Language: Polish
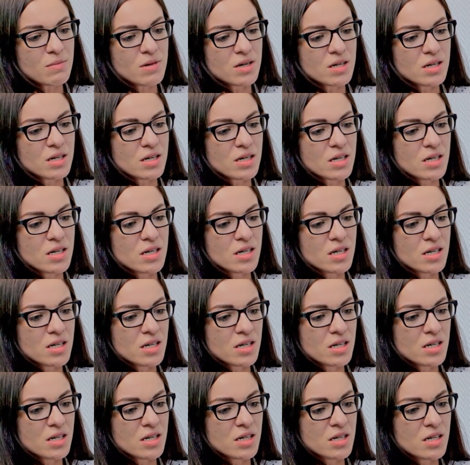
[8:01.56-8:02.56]
e,
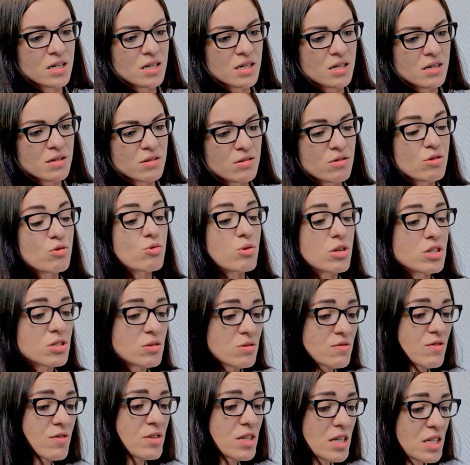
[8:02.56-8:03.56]
e, które
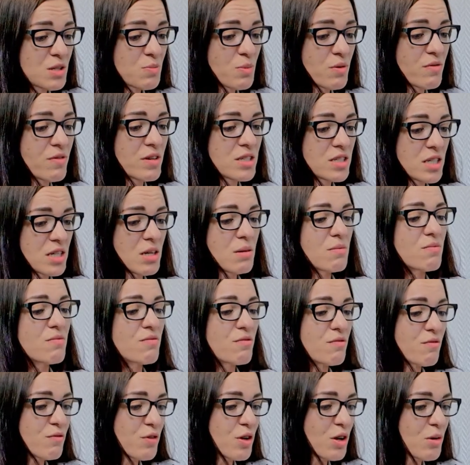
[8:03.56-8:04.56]
są związane z prowadzeniem
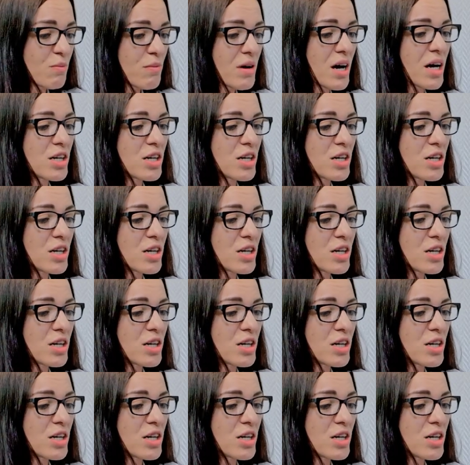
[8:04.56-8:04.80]
firmy,